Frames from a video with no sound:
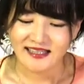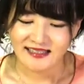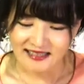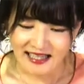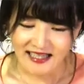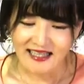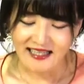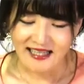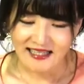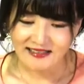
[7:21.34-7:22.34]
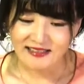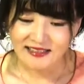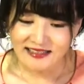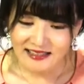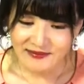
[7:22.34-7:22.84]
さあ、
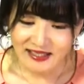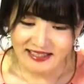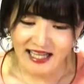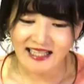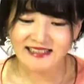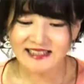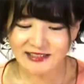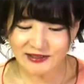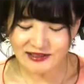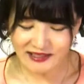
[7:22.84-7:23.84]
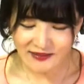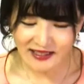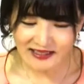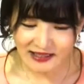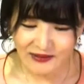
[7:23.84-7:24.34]
続きまして82
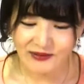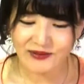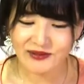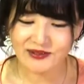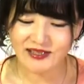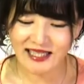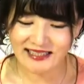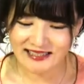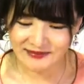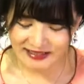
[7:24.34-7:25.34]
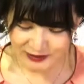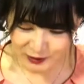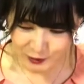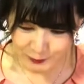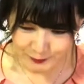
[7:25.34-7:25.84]
番歌をご紹介いたしましょ